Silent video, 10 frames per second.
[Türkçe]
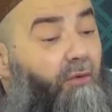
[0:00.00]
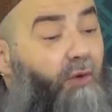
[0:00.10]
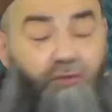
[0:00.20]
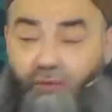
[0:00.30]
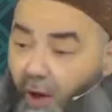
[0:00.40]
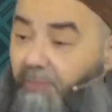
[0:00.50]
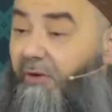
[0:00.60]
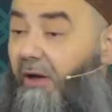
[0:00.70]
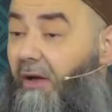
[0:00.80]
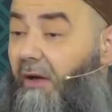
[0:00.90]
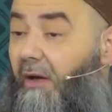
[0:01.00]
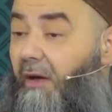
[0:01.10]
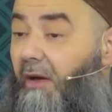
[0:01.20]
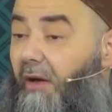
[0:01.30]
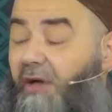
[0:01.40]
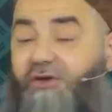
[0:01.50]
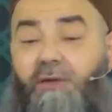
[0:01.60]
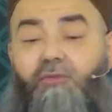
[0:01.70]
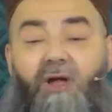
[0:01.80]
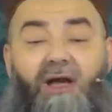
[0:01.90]
Katı kalpli. E
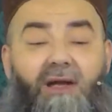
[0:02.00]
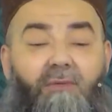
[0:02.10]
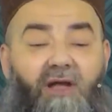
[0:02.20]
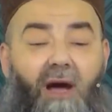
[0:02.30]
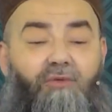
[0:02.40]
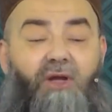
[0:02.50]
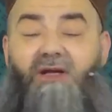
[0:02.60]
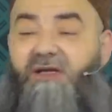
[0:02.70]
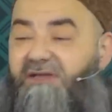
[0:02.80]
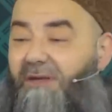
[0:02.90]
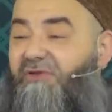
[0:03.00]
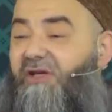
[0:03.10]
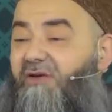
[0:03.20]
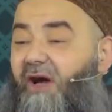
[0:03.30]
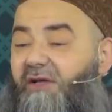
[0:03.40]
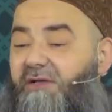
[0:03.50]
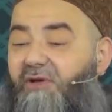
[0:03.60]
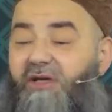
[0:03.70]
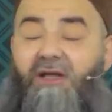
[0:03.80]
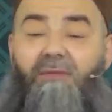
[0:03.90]
şimdi bunlar yine bir, ya bunlar nasıl temizleyin kardeşim?
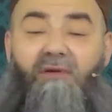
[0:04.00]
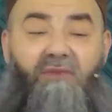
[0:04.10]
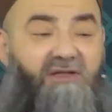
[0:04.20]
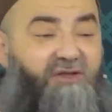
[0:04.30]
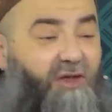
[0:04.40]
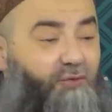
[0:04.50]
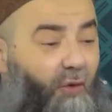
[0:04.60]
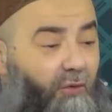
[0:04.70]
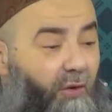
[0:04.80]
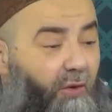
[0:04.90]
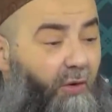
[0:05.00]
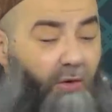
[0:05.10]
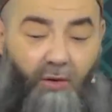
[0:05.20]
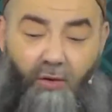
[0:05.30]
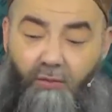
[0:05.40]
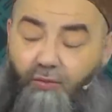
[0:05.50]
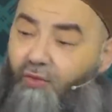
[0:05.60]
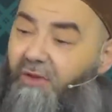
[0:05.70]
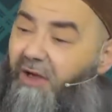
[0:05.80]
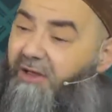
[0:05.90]
İki de bir meclise sok.
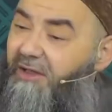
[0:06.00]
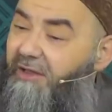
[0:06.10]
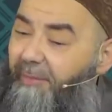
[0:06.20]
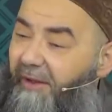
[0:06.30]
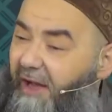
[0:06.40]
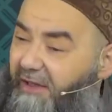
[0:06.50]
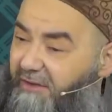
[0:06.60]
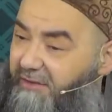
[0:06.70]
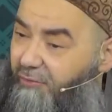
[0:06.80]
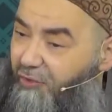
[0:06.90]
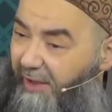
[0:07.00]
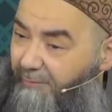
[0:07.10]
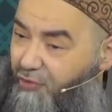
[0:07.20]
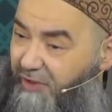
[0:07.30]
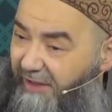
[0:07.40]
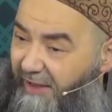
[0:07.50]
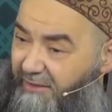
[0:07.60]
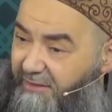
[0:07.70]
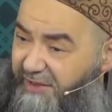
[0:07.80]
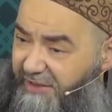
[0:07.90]
Dünya kadar da para ayrıldı bunlara bütçeden.
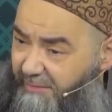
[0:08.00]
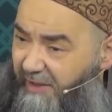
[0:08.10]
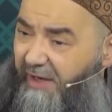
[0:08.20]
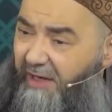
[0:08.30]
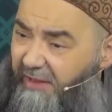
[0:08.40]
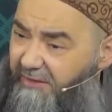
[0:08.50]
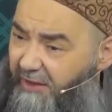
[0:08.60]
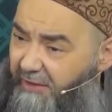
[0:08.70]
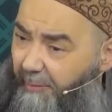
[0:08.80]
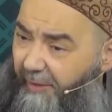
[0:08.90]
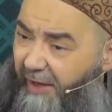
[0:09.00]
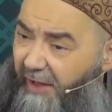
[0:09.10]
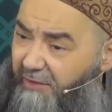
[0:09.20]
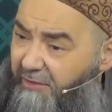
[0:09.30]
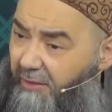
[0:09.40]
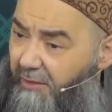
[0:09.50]
Seçime girerken ne kadar para ayrıldı?